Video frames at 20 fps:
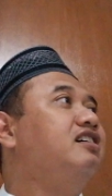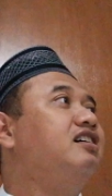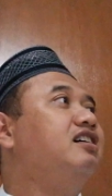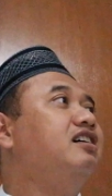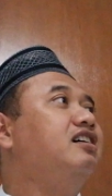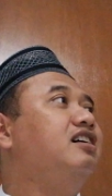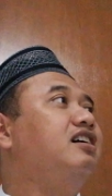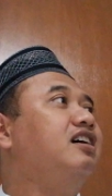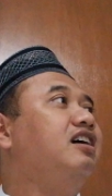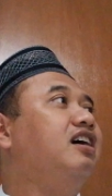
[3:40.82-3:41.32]

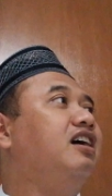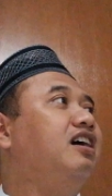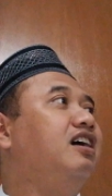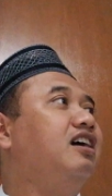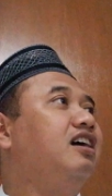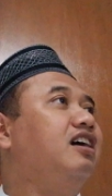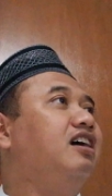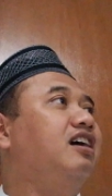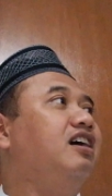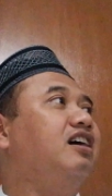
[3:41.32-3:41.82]

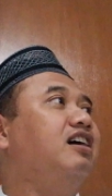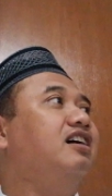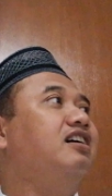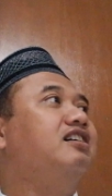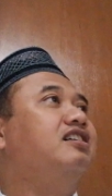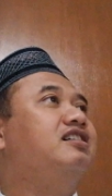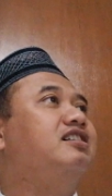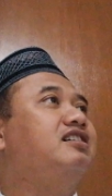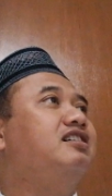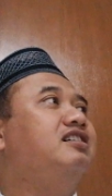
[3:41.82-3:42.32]
Uh,
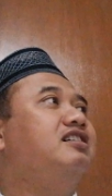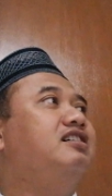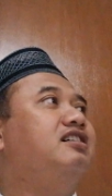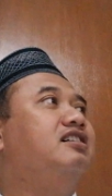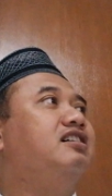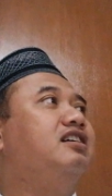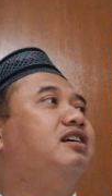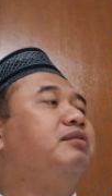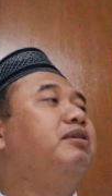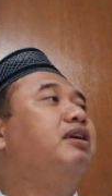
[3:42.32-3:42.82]

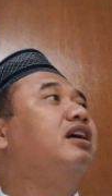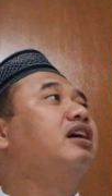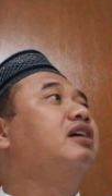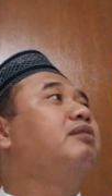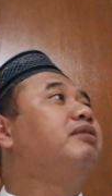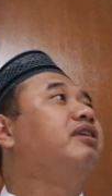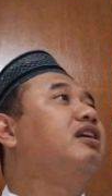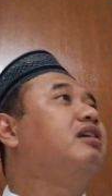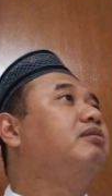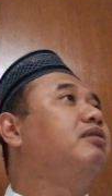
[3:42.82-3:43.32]
gimana gimana
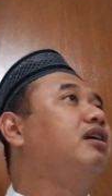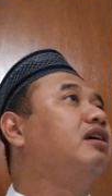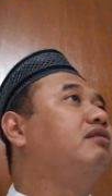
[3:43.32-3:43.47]
Mbak Aswa?